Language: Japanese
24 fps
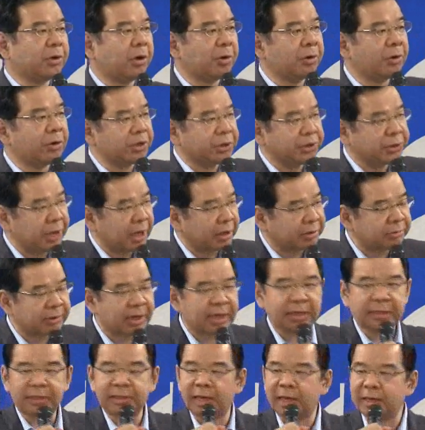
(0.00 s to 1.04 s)
この主役
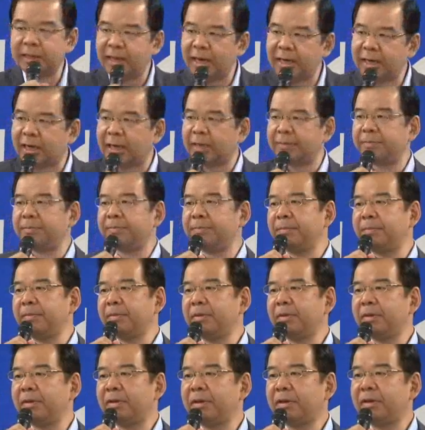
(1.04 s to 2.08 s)
は一体誰か。
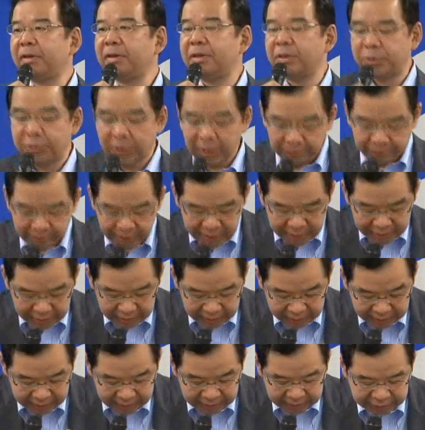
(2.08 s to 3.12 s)
それは
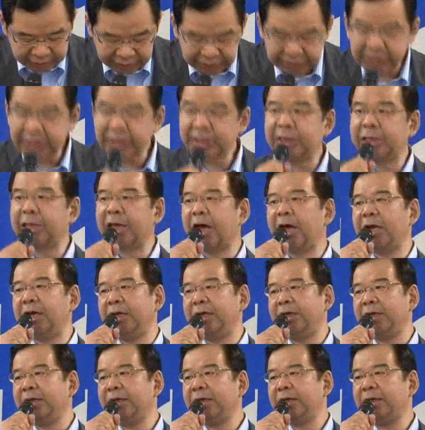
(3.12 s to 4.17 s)
地域であ
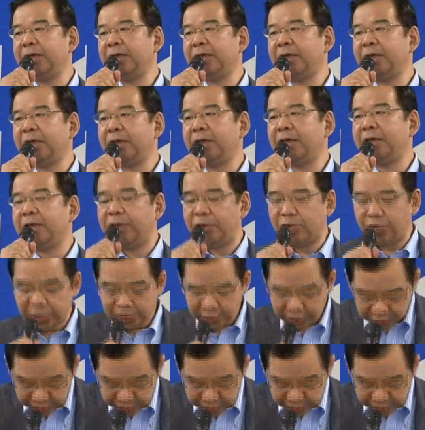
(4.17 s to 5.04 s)
り、漁